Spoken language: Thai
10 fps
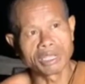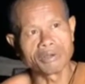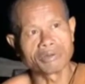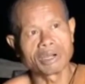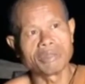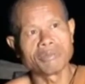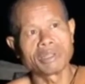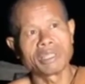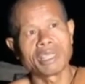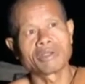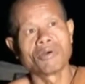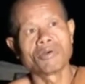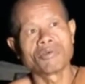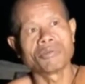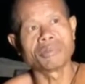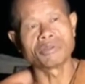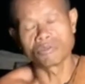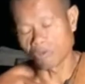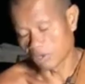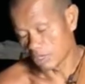ริงๆเอาอะไรมาแยกออกว่า
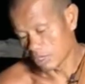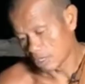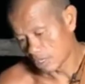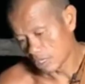มันสุข